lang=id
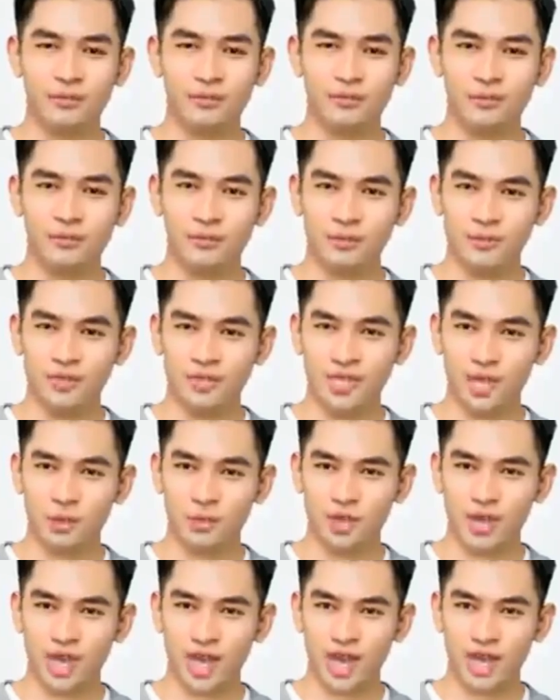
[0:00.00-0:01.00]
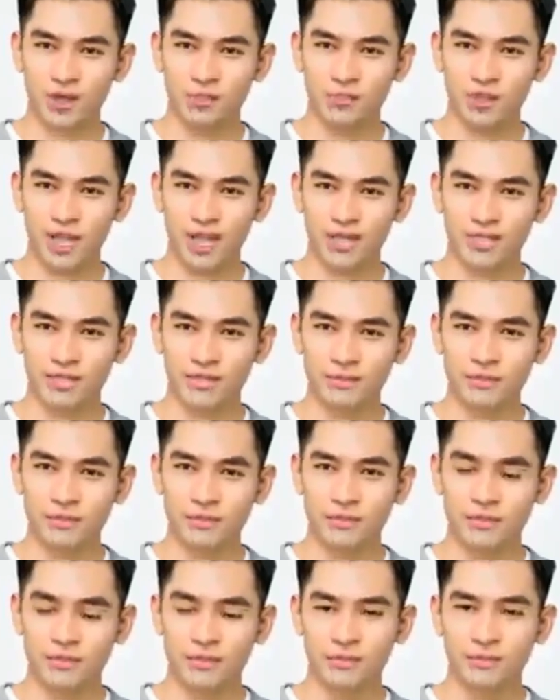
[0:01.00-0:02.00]
Lutfi merenung sejenak dan
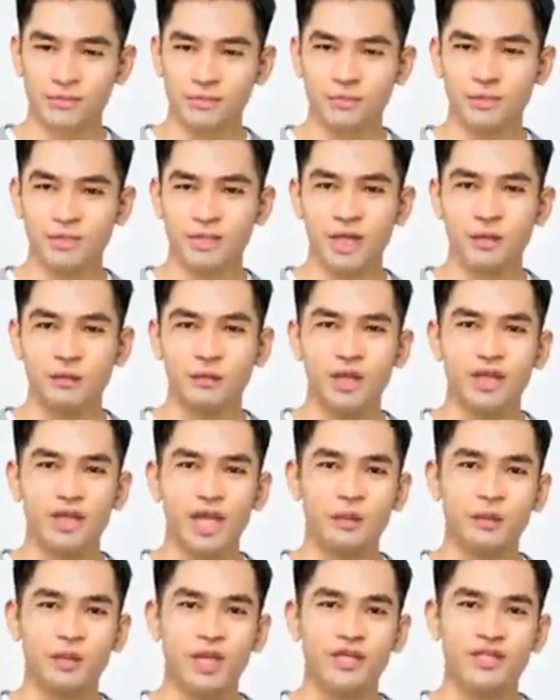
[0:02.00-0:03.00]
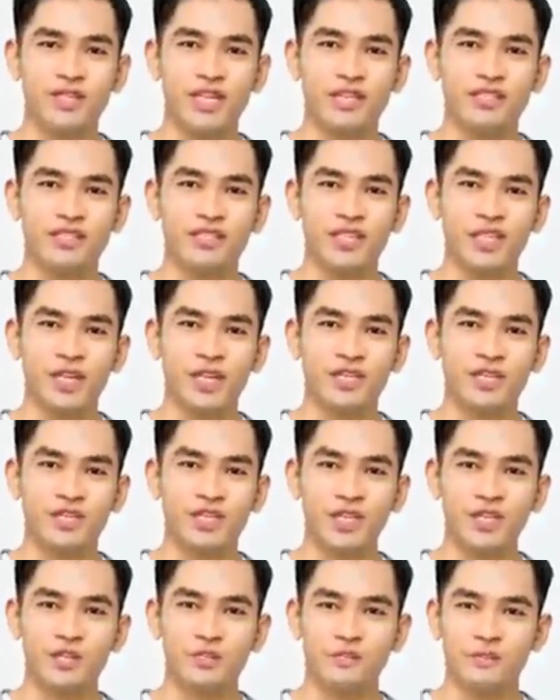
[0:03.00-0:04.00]
menjawab, tidak apa-apa, apa yang
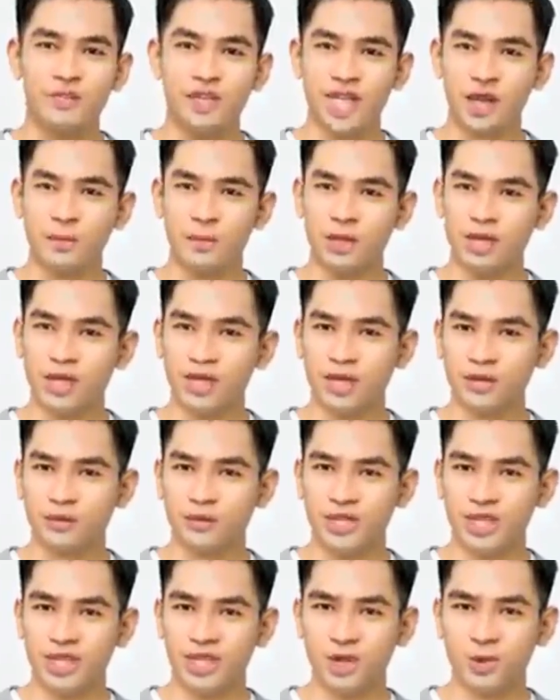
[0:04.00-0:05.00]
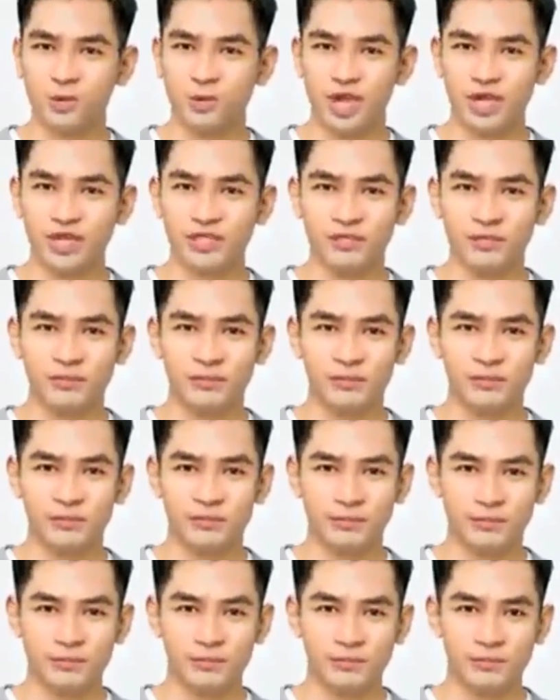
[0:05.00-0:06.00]
mereka miliki, akan kamu miliki di
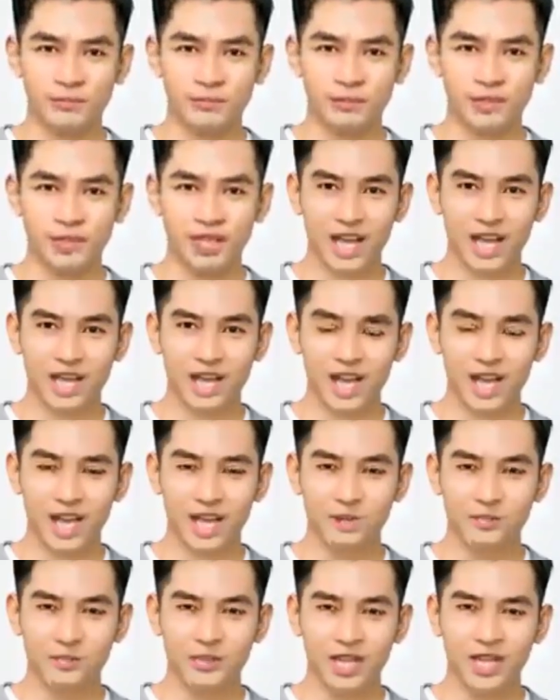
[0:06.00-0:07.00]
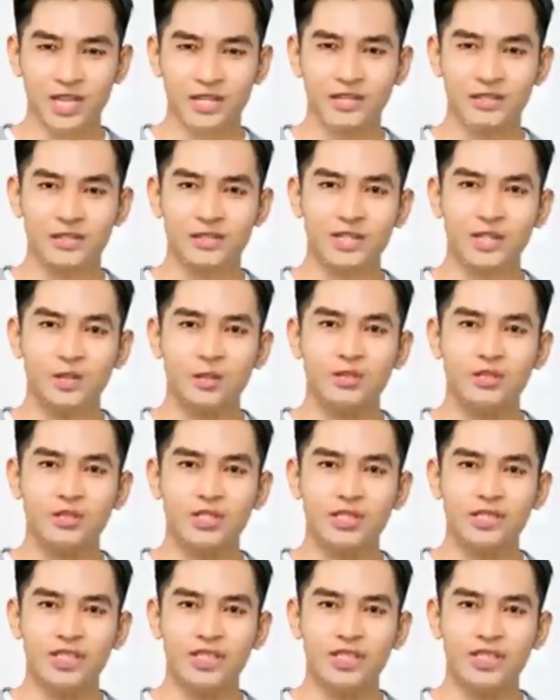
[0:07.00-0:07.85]
masa depan, aku berjanji padamu.